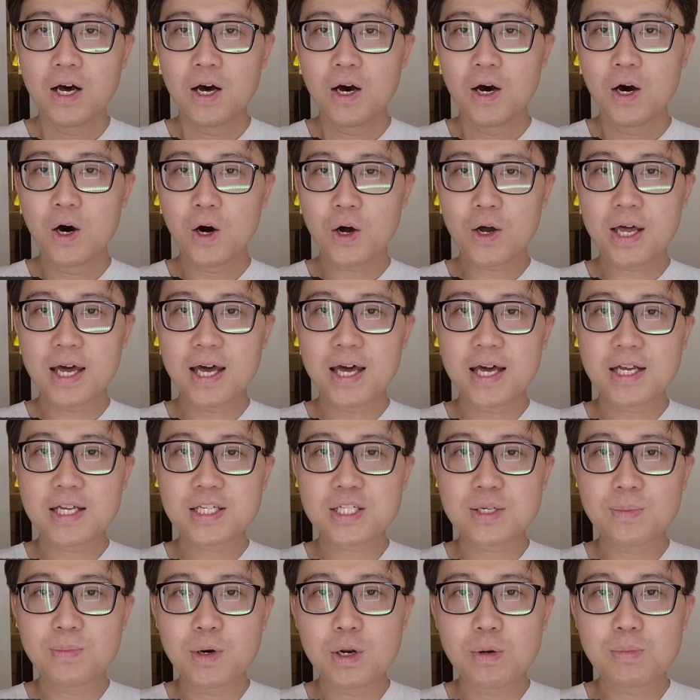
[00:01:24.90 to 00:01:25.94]
Oke,
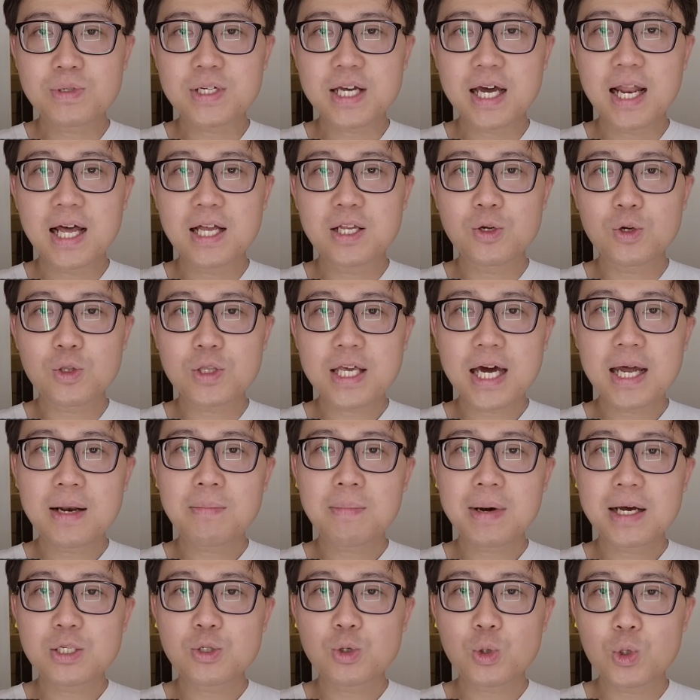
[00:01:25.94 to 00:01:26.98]
sebelum saya lanjutkan
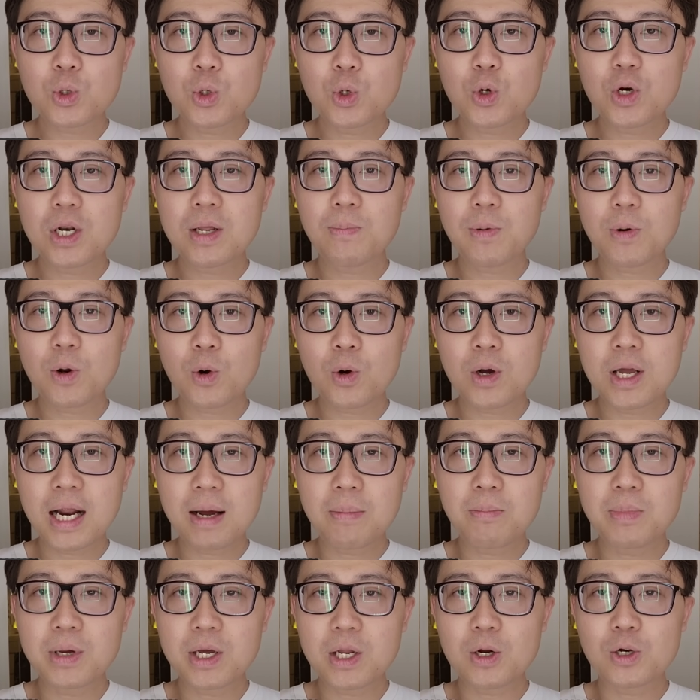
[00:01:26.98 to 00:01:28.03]
masuk dulu di program
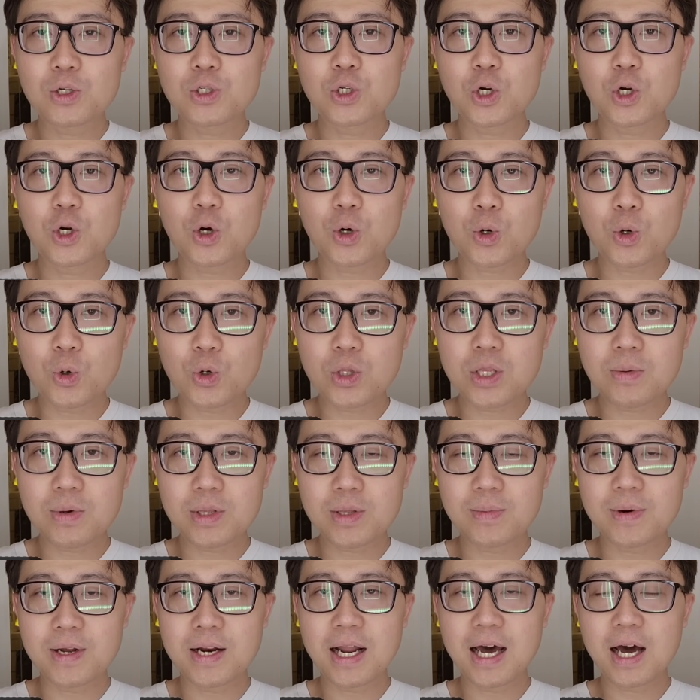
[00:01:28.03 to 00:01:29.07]
Biro Jodohku,
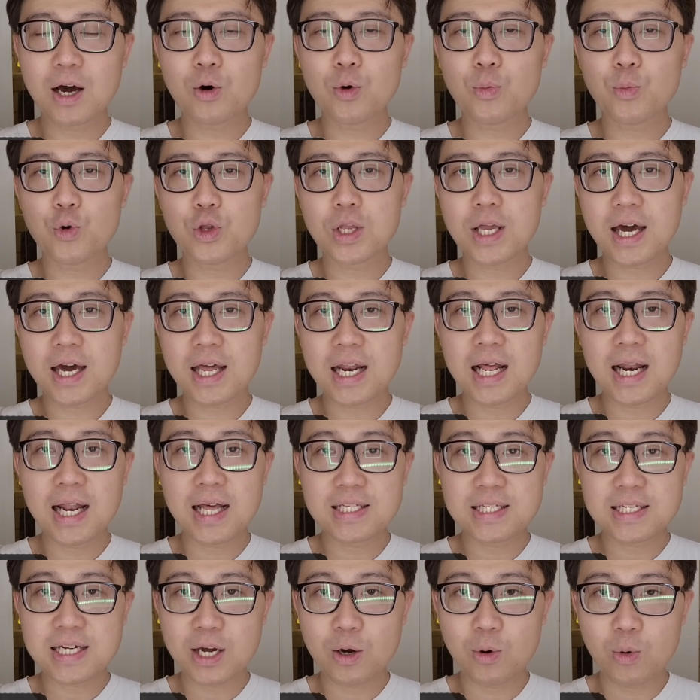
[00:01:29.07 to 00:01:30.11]
teman-teman. Aku punya kenalan
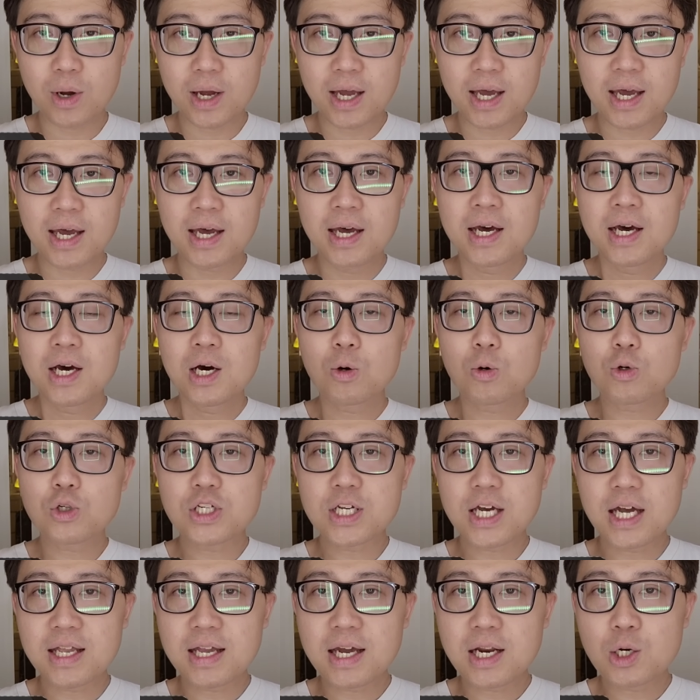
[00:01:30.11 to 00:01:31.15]
cewek,
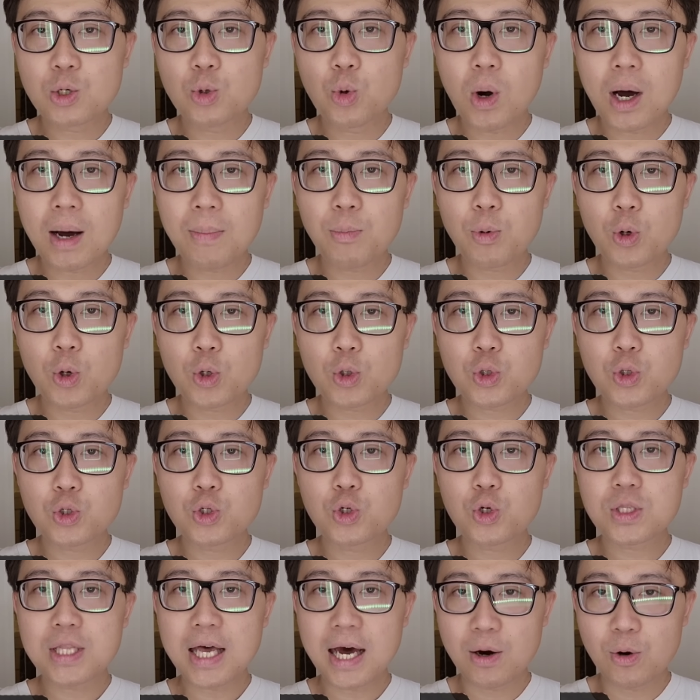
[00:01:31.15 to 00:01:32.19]
usianya 27
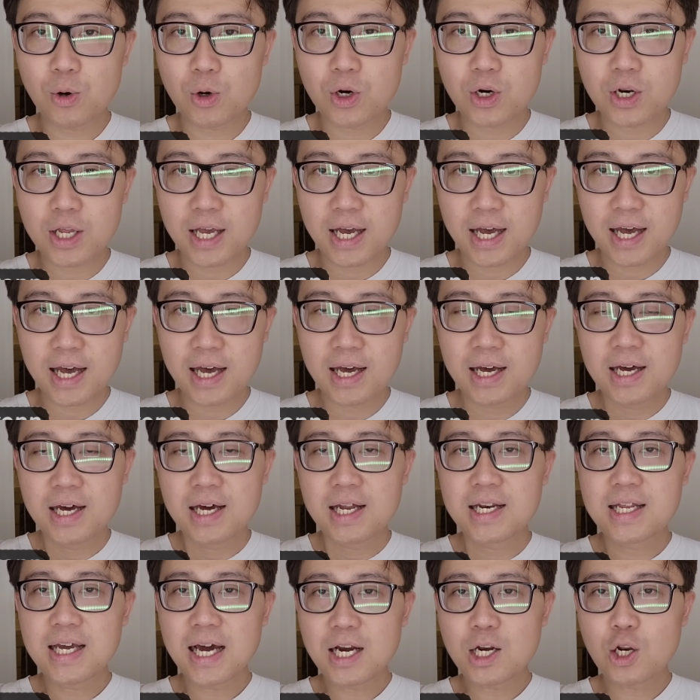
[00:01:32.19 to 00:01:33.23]
tahun ya.
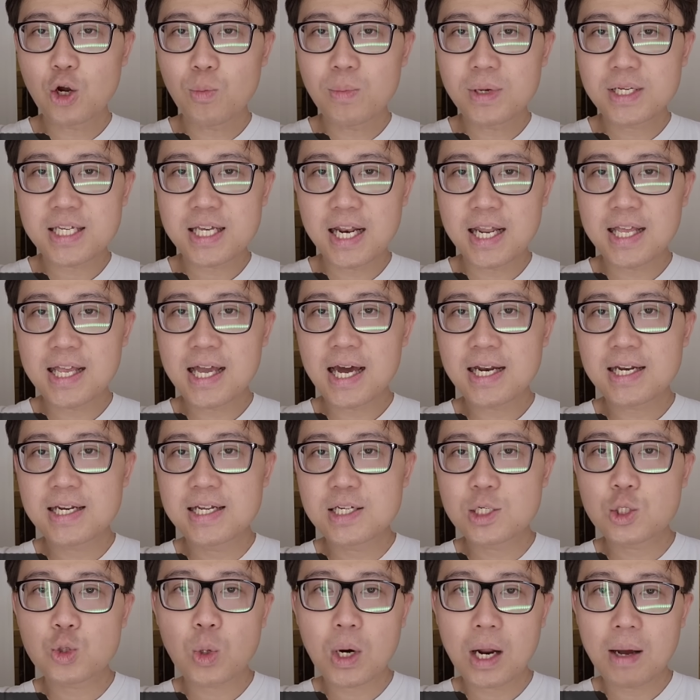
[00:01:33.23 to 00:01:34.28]
Dia domisilinya di
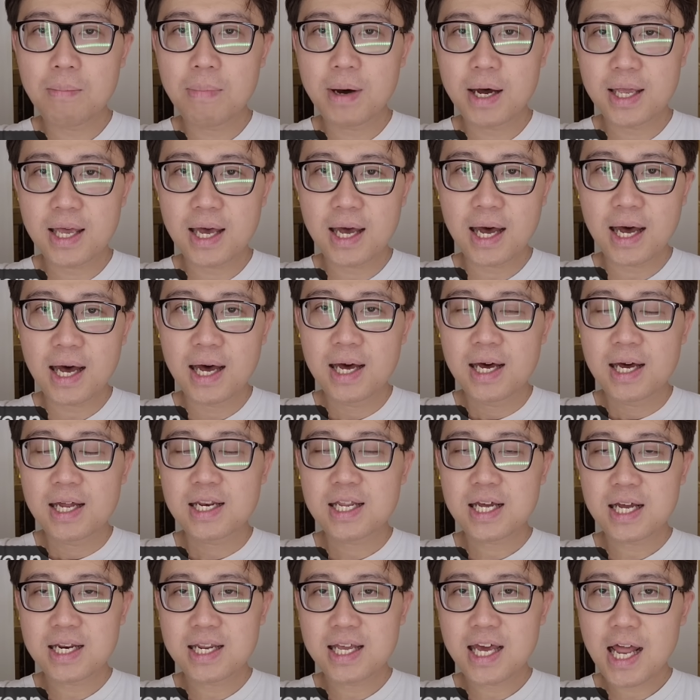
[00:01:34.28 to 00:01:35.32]
Surabaya
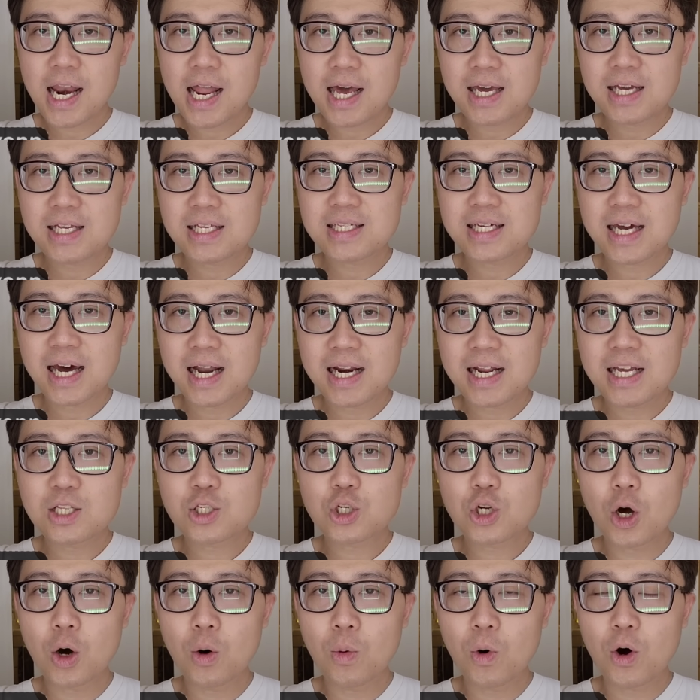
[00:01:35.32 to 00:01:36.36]
dan dia lagi cari
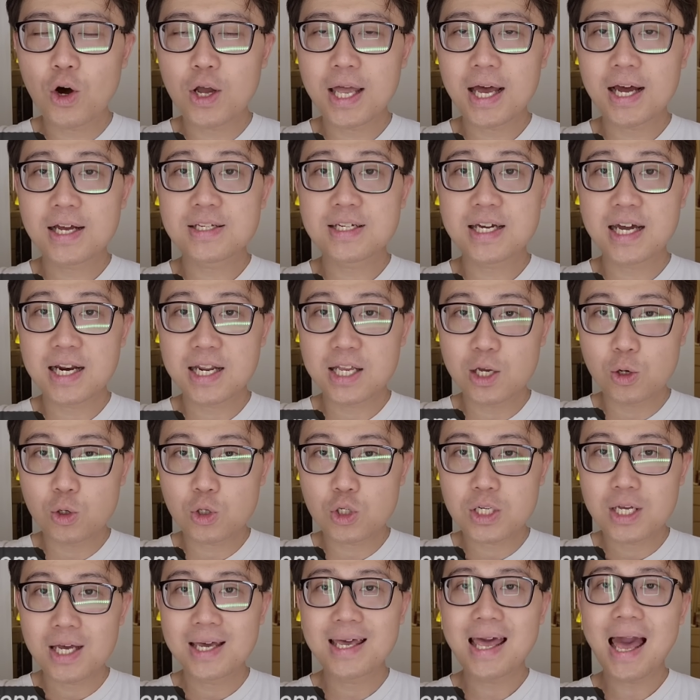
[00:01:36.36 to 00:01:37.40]
cowok yang
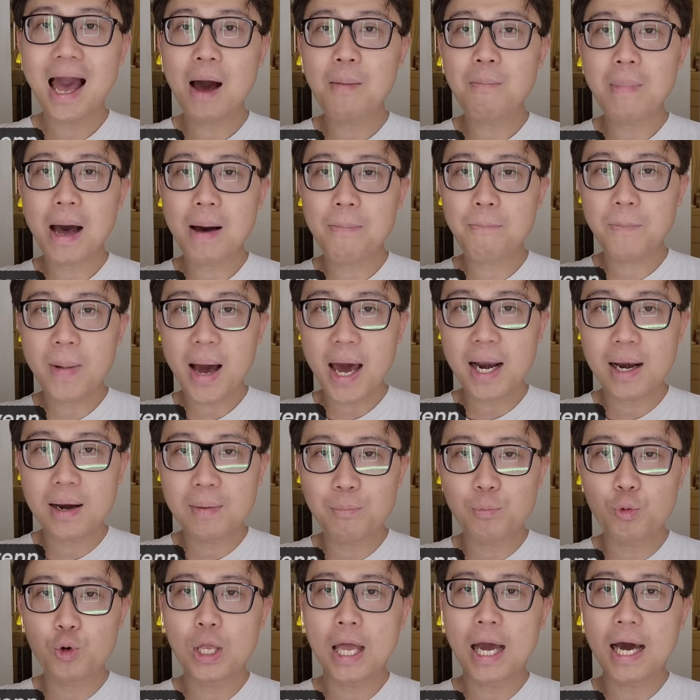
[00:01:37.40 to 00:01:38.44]
serius, yang mapan,
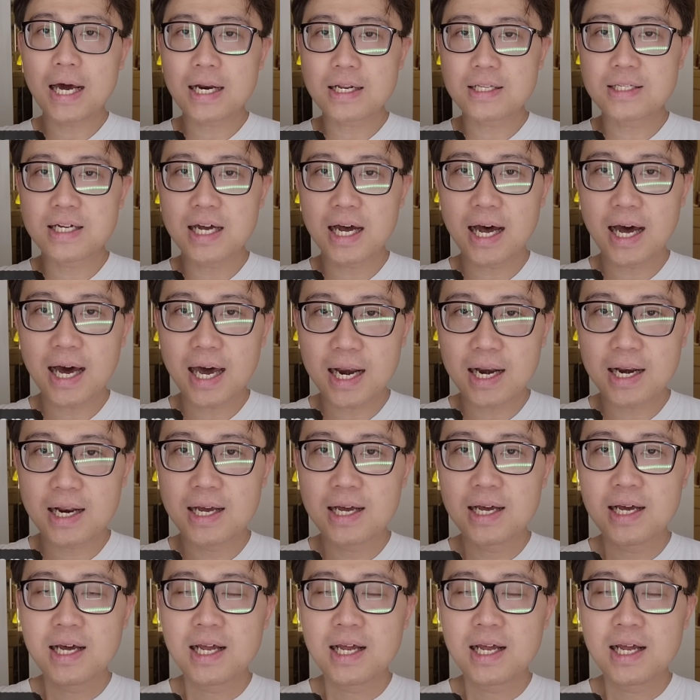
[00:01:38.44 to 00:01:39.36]
punya kerjaan.